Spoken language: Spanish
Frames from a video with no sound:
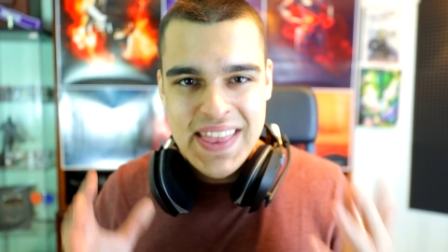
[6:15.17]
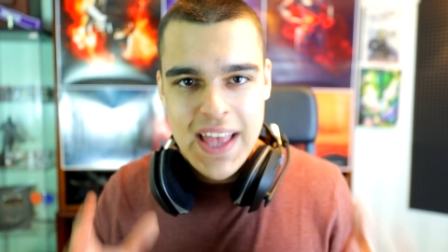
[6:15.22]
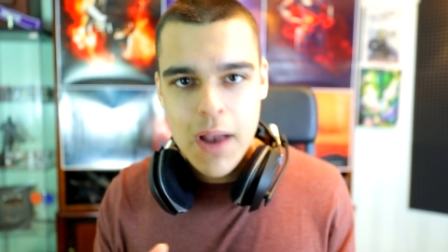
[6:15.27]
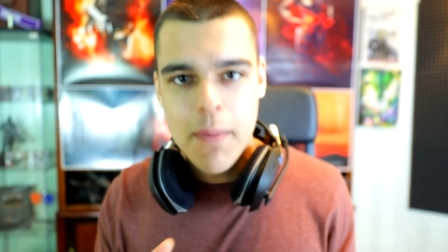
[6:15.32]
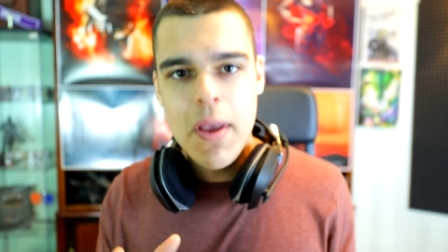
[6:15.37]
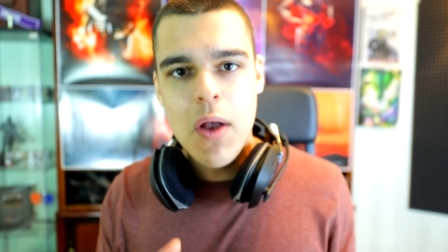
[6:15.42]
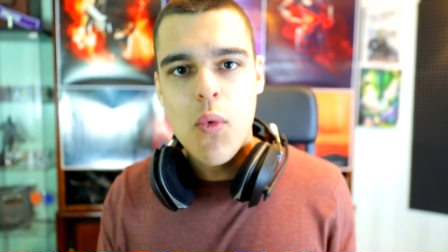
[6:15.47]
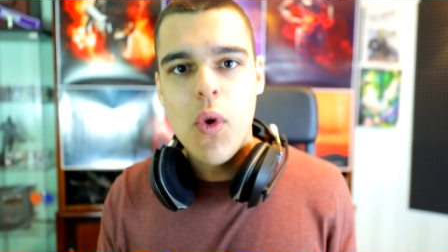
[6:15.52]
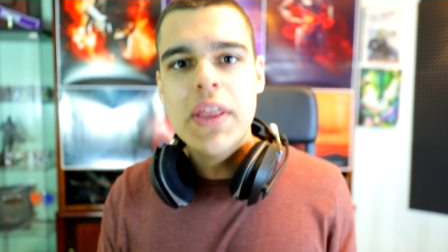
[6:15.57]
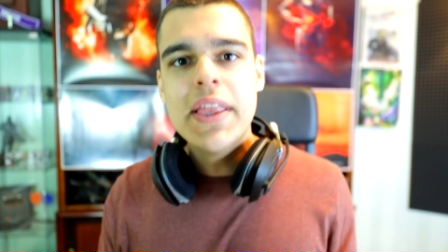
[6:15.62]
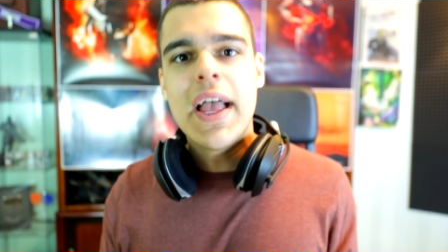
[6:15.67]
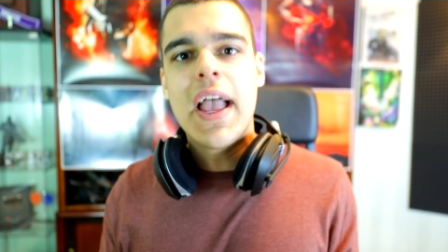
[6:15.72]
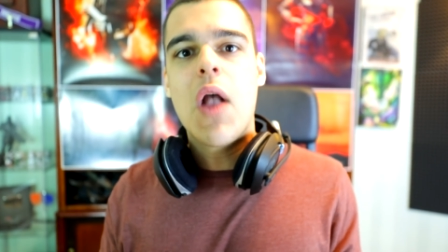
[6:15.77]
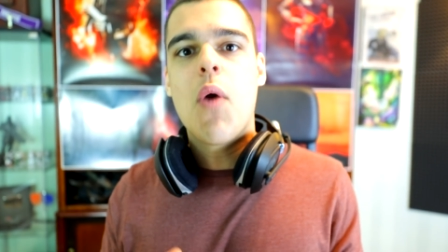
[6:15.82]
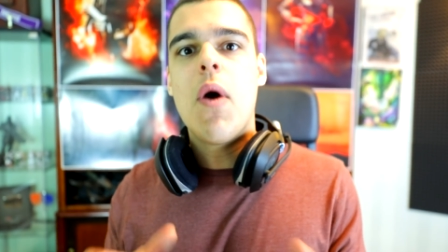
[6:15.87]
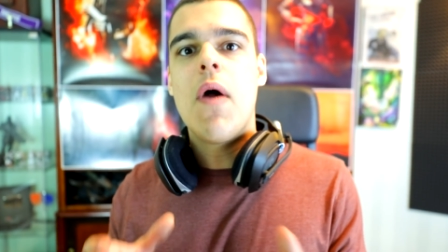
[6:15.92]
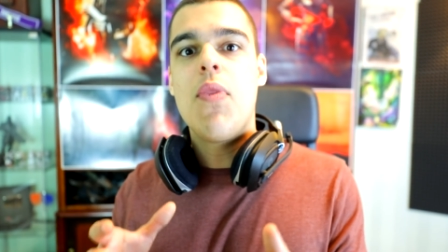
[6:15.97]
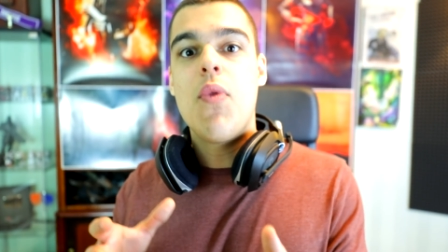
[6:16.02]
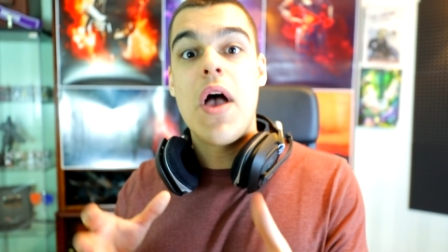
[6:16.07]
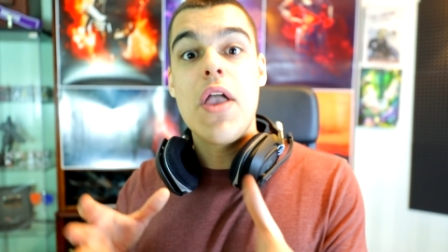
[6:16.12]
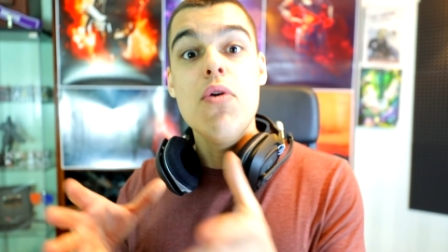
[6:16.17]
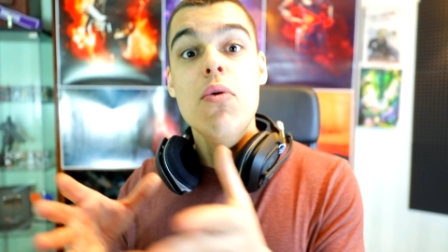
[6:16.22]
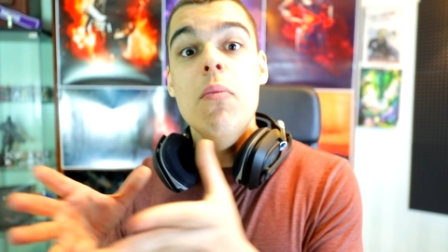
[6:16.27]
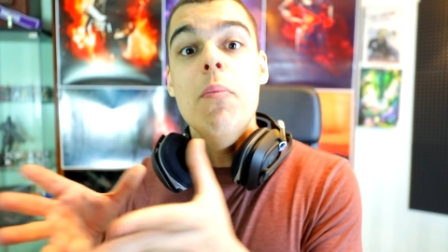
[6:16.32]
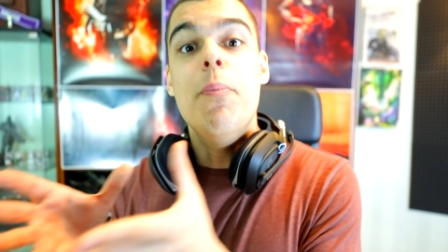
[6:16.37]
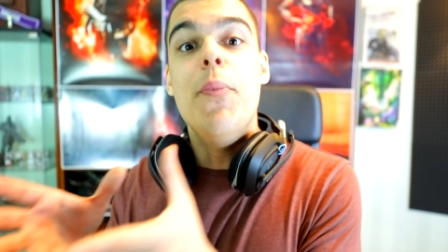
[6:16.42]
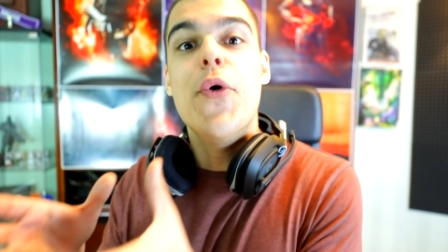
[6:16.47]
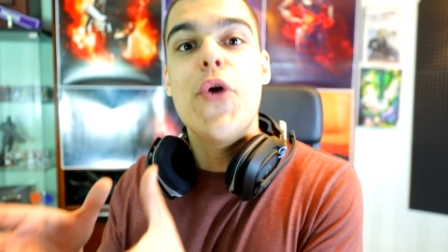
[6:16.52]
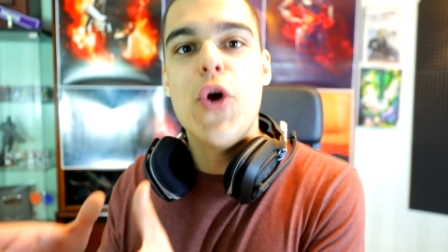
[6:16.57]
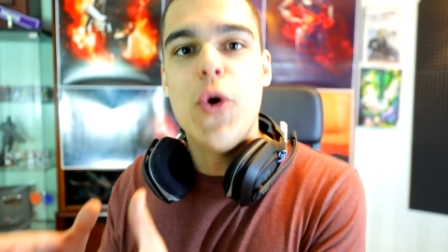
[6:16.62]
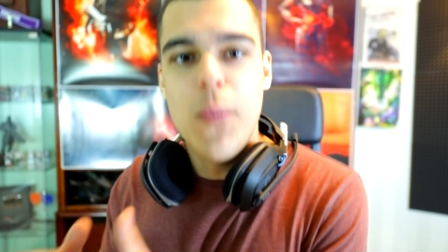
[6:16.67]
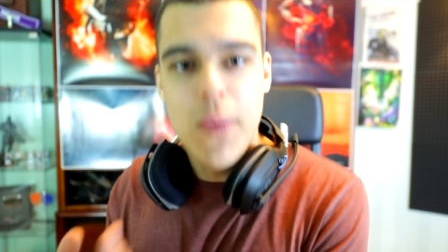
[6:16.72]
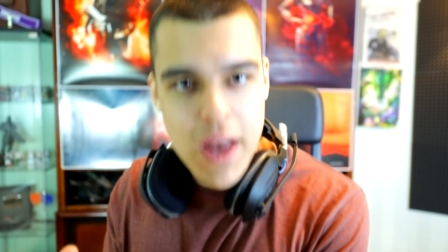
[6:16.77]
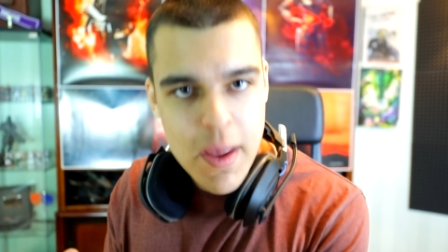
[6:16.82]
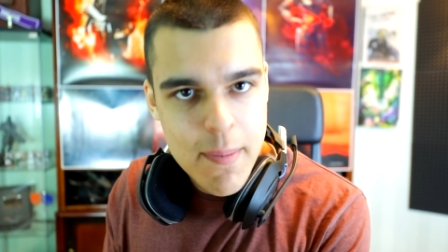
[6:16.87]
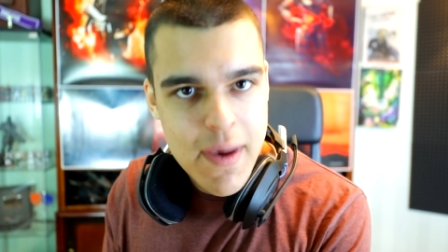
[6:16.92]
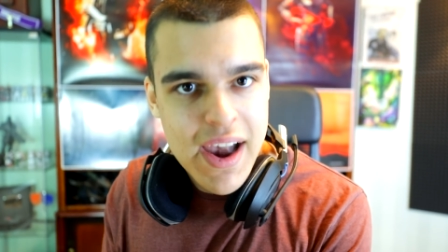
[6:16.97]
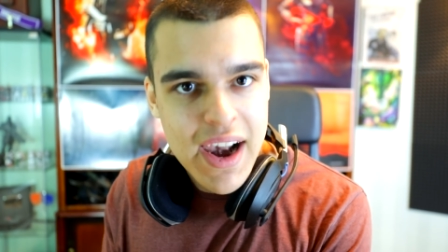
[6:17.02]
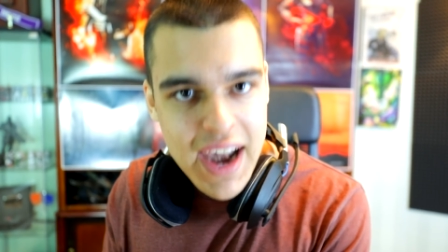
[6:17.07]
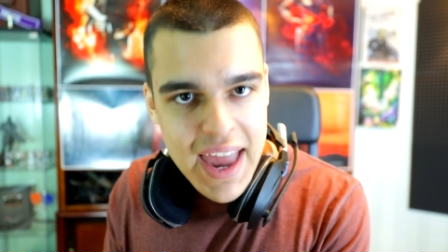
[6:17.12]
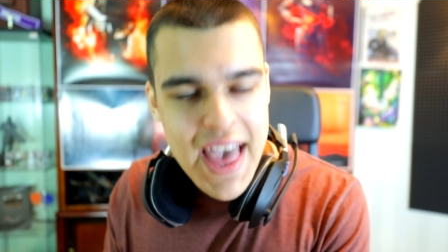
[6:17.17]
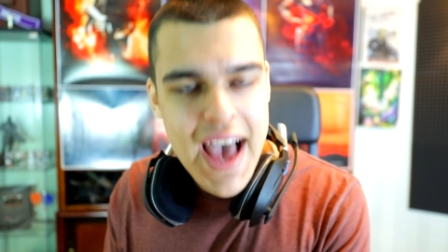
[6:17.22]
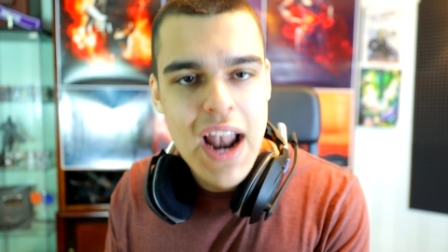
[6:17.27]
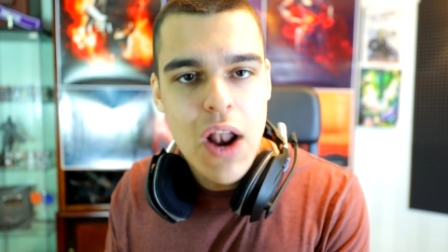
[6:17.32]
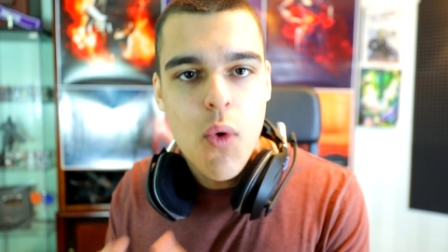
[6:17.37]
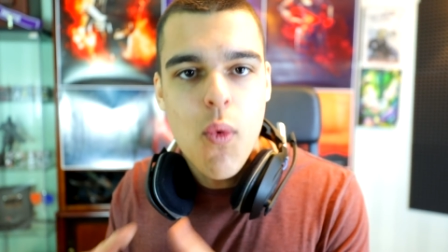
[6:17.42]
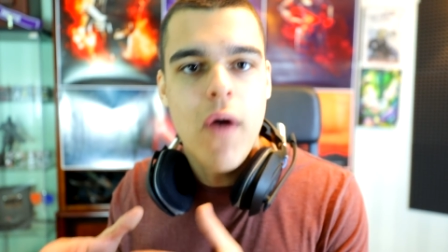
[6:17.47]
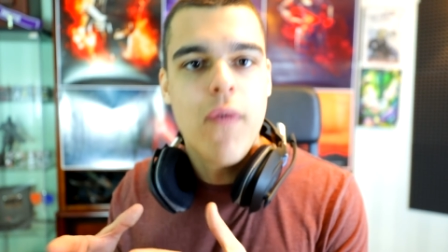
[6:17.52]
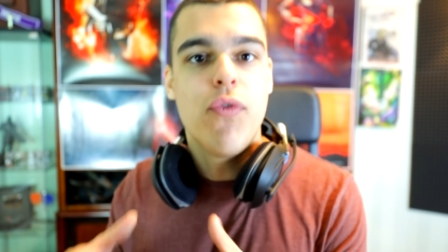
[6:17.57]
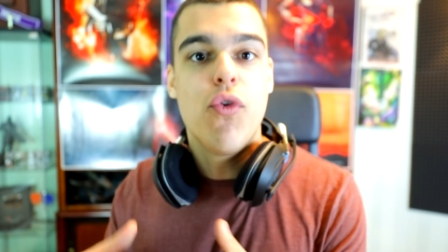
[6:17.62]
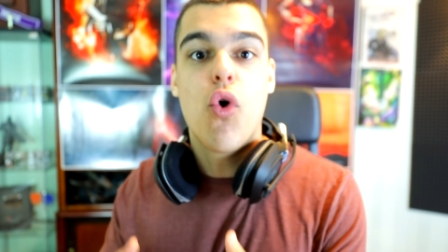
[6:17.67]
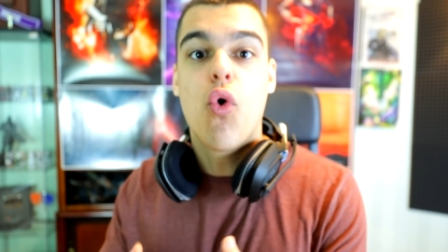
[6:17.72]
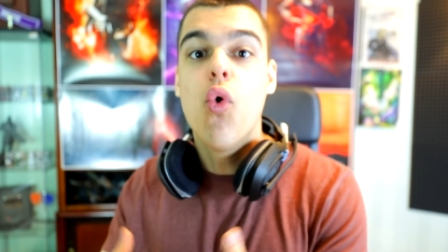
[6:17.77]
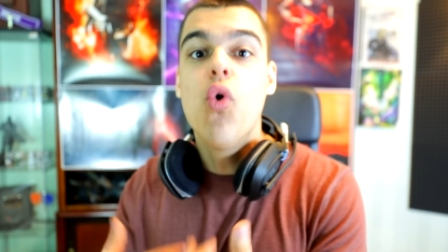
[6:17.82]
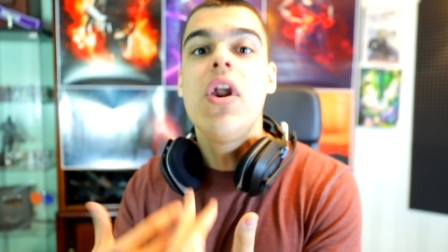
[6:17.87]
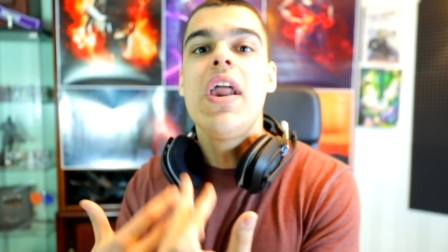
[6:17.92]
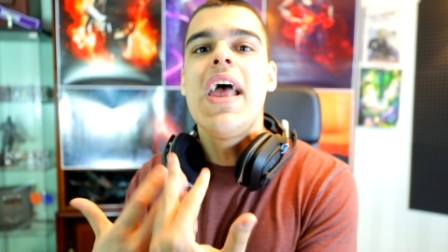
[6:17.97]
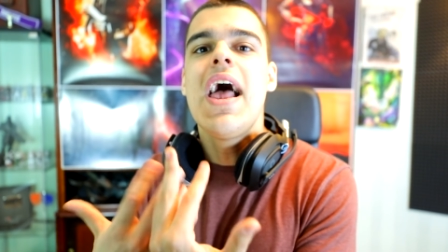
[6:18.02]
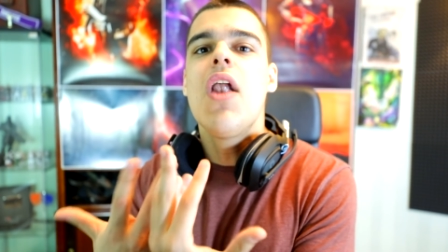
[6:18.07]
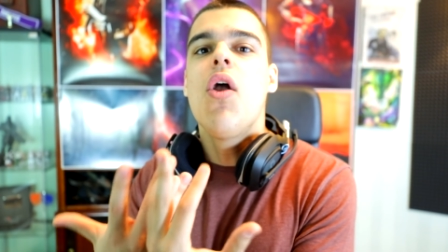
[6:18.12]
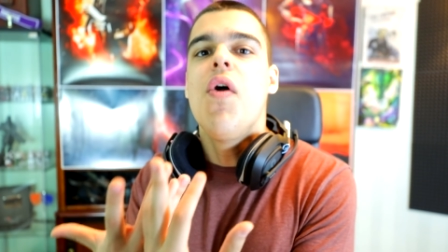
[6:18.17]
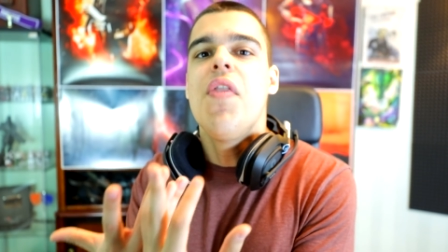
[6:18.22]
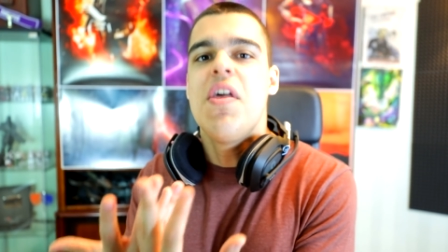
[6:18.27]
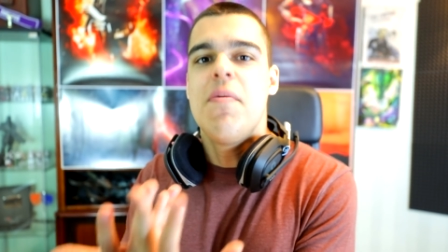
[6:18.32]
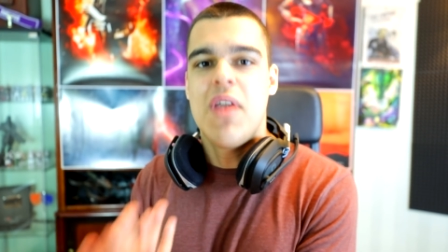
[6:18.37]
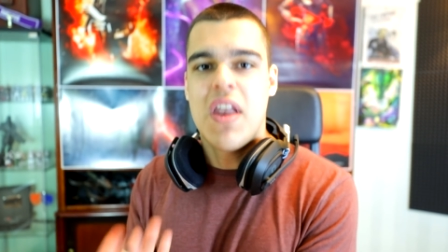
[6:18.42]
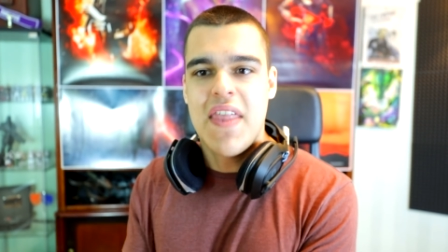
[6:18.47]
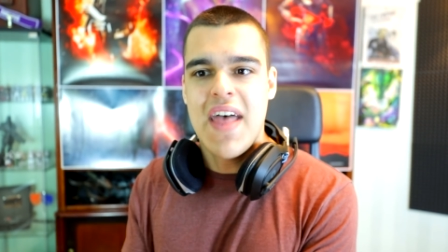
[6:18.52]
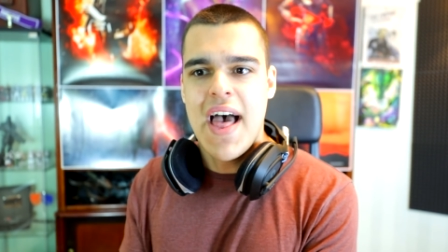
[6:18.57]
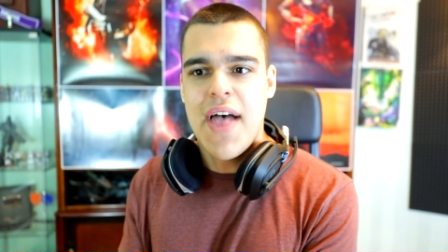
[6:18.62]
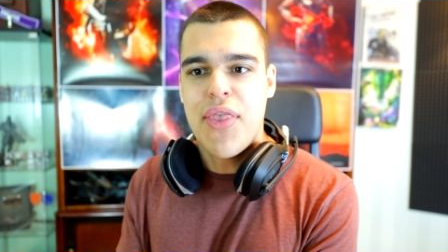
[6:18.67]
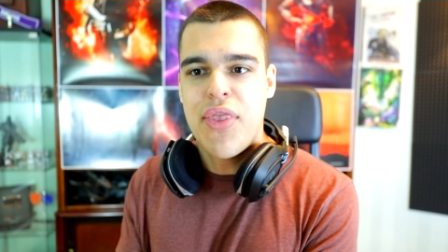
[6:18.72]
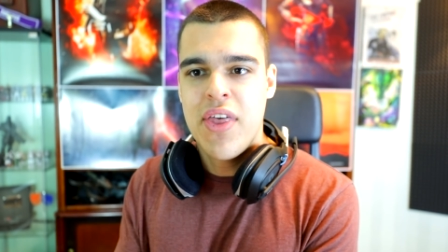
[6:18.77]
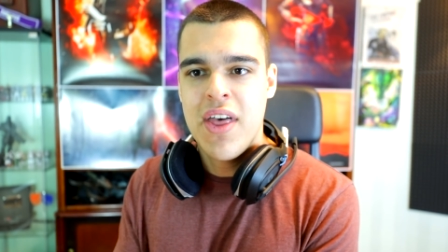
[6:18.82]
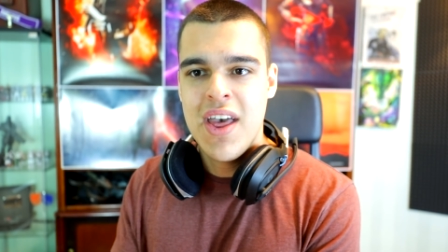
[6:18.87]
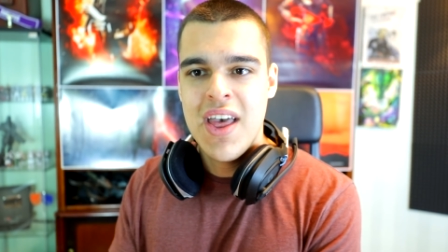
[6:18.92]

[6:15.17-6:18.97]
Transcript: darme cuenta de cuando hay un problema real, cuando ocurre algo de verdad,